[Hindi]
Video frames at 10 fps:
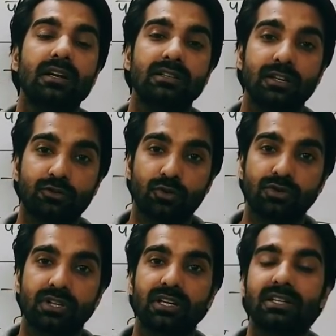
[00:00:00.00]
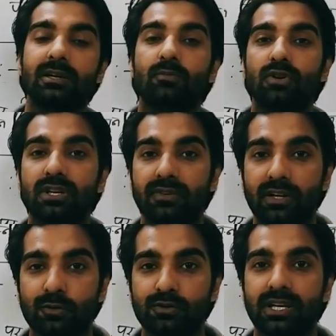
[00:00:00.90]
ये सोचकर कि ये
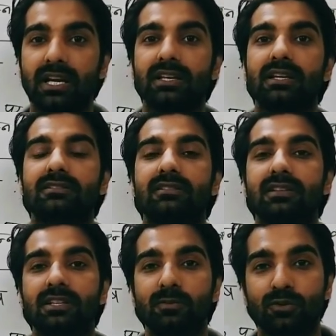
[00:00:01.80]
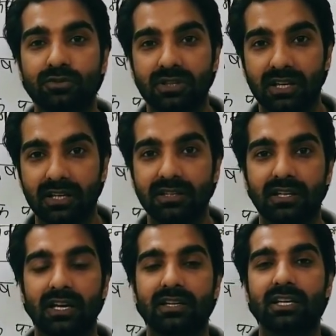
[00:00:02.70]
मोटिवेट हो जाएंगे जिंदगी में कुछ करके
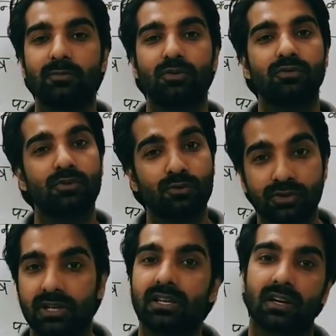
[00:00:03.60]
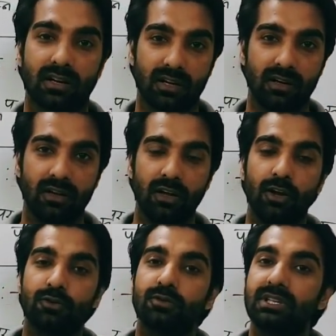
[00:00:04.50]
दिखा देंगे पर उन्हें कुछ नहीं करना
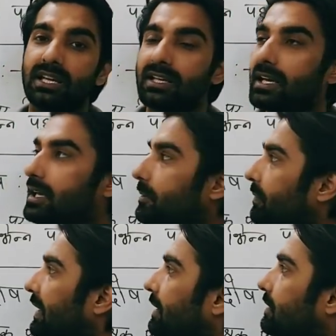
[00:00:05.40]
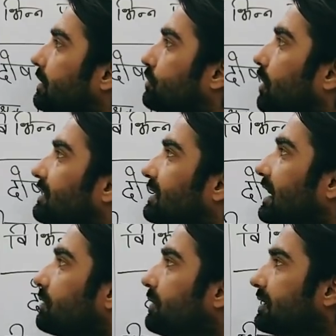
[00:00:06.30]
तो ये क्या है ये जो
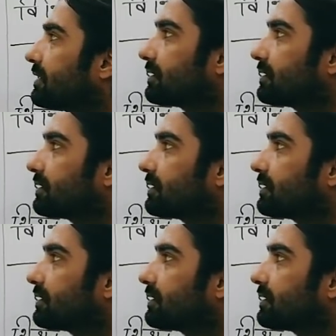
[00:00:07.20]
असाइनमेंट